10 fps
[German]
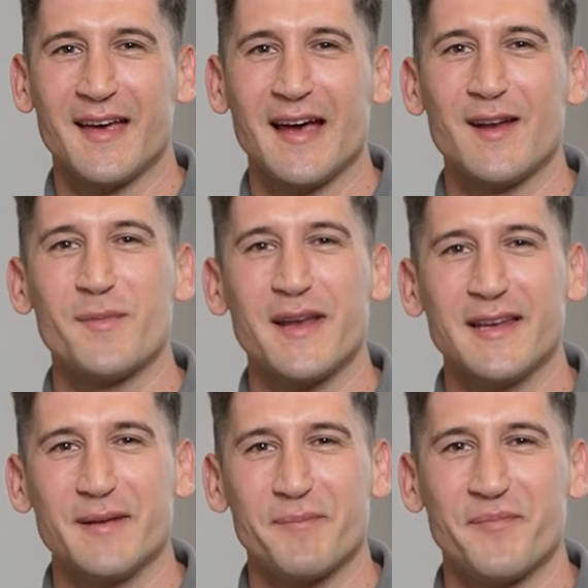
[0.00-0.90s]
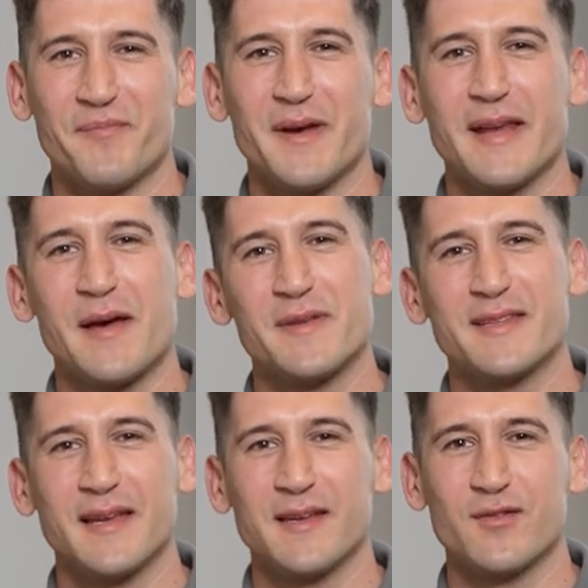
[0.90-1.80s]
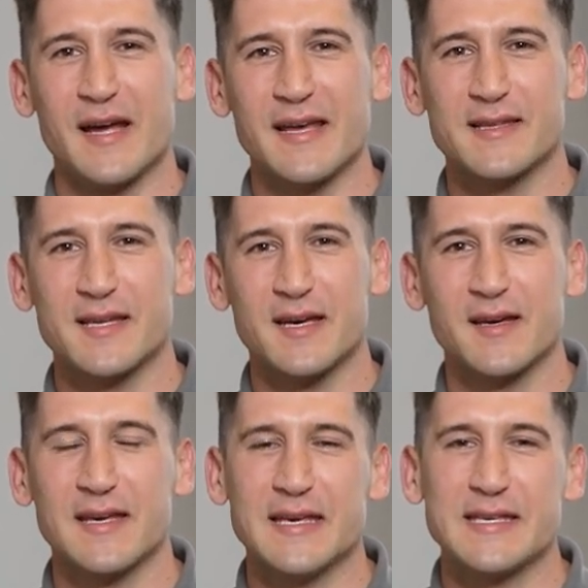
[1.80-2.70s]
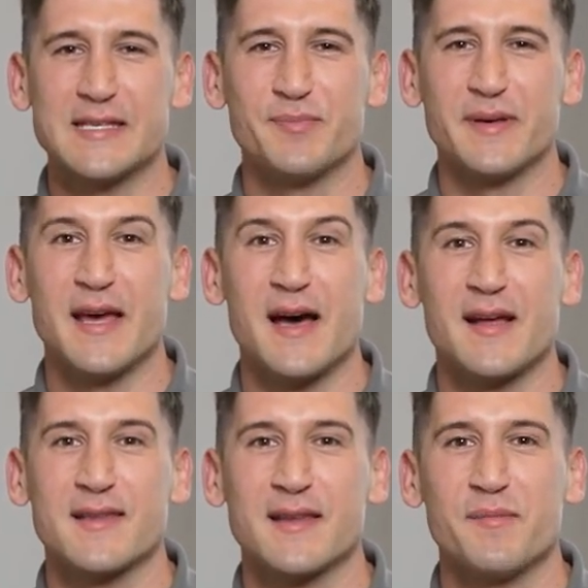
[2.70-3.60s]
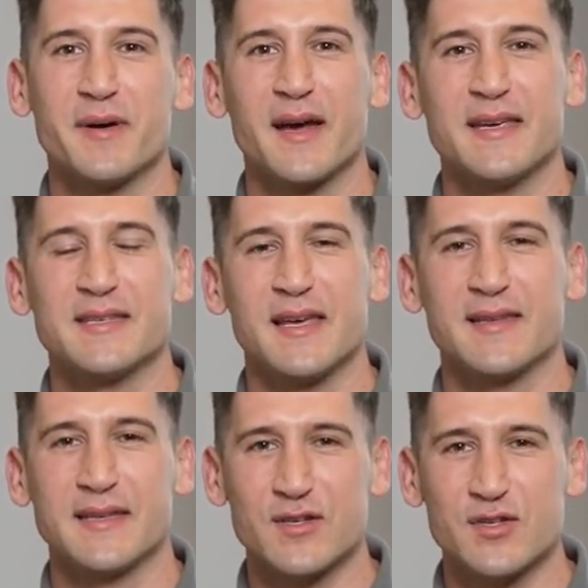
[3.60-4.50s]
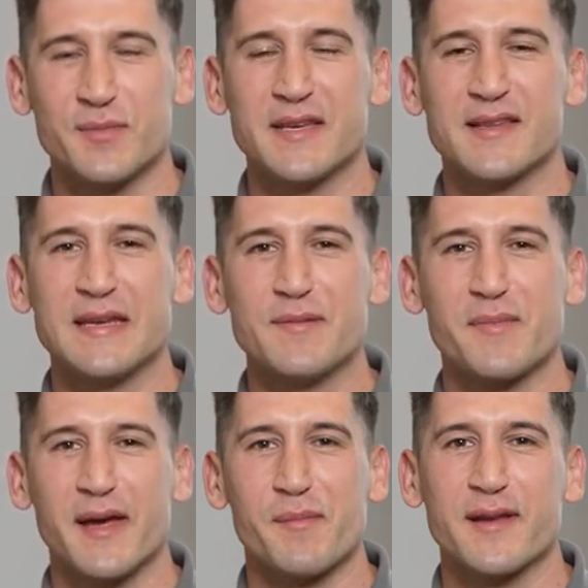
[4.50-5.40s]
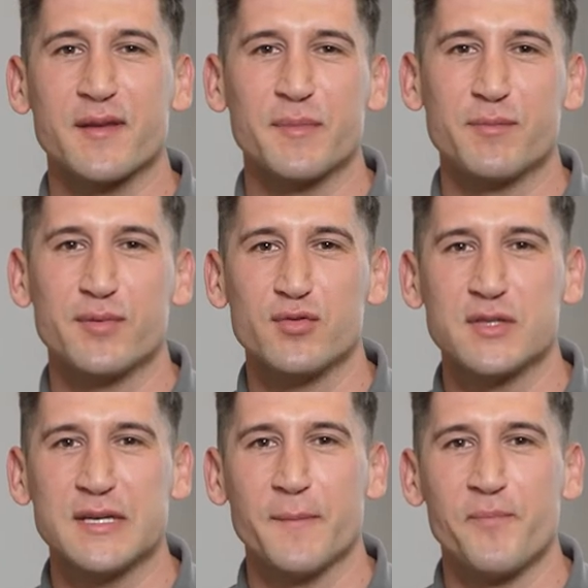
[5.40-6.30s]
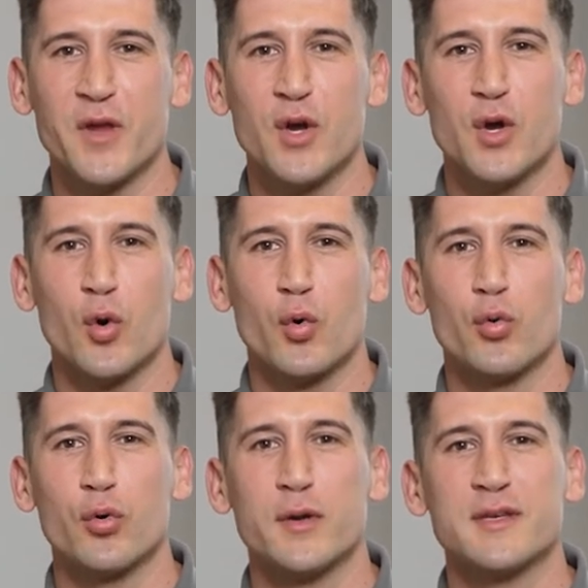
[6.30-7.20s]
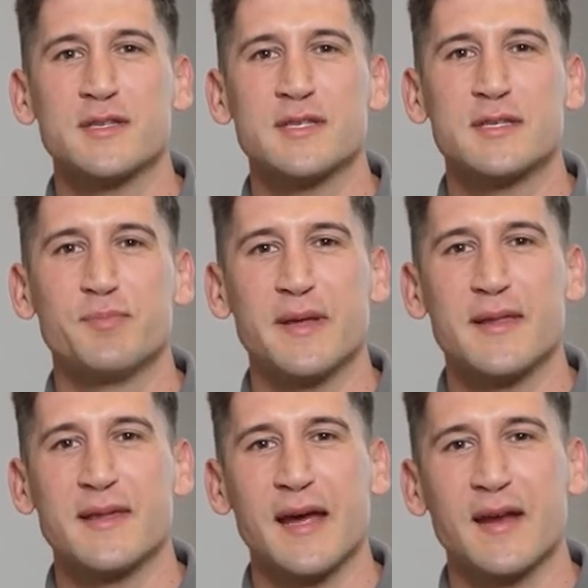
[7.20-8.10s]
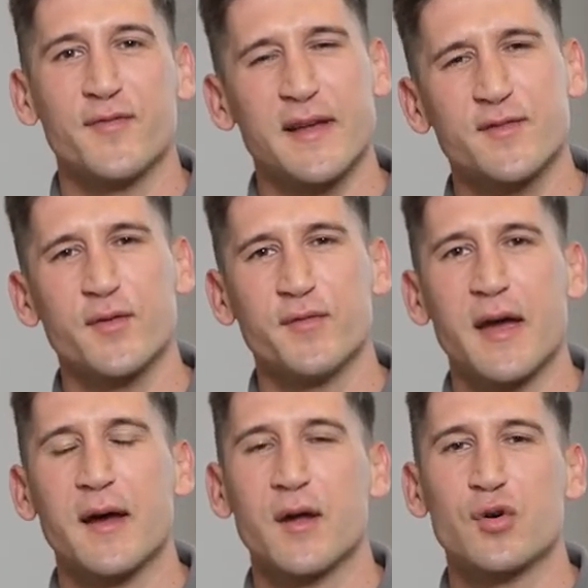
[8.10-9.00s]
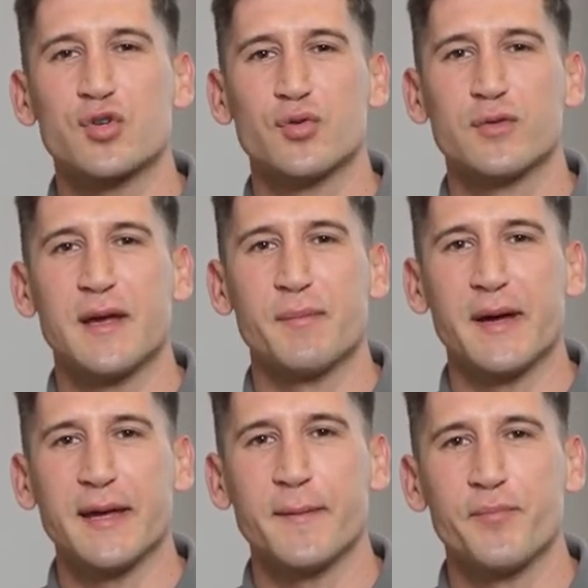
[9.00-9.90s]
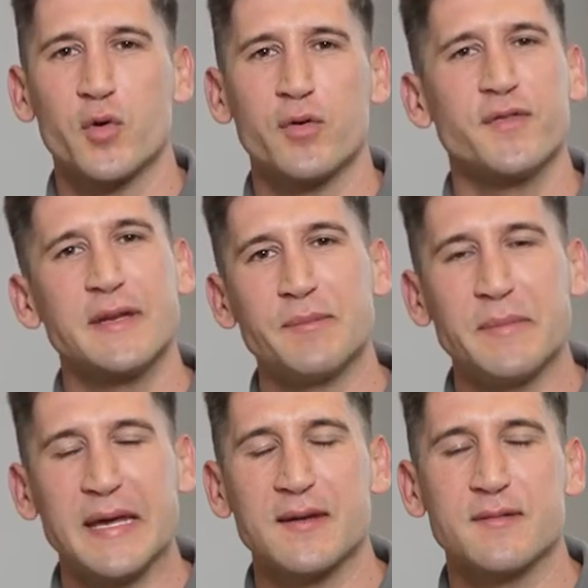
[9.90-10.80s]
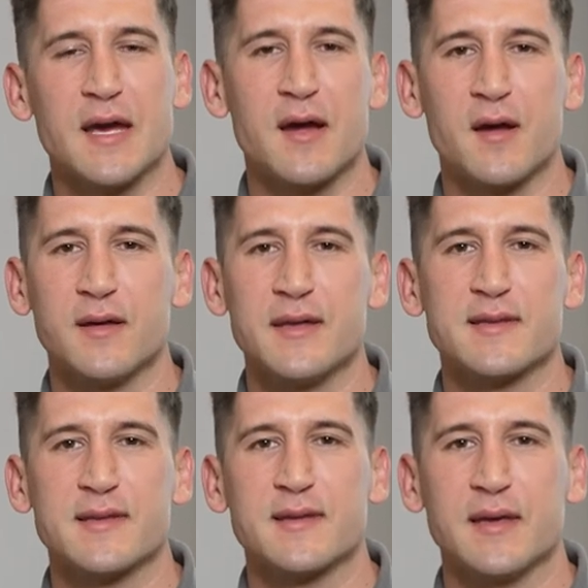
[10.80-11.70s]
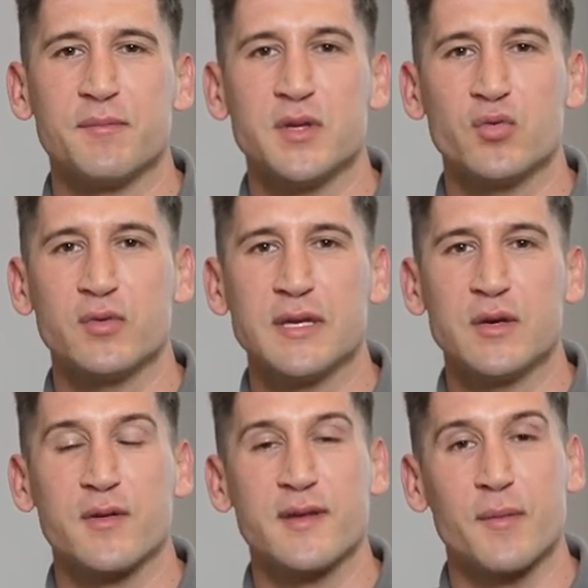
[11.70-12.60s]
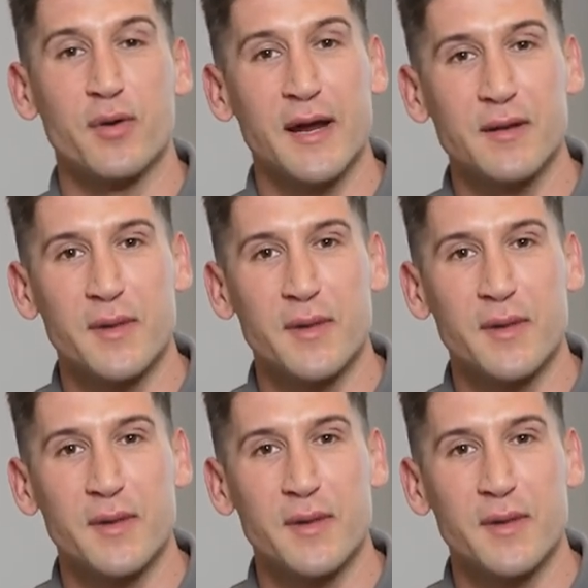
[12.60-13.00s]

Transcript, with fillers: Hallo meine Lieben, mein Name ist Janino Reisner, ich bin Arzt im Bereich ästhetische Medizin bei M1 Med Beauty und bin seit fast fünf Jahren auch schon dabei. Und wie in jedem Jahr ist im Juni unser Pride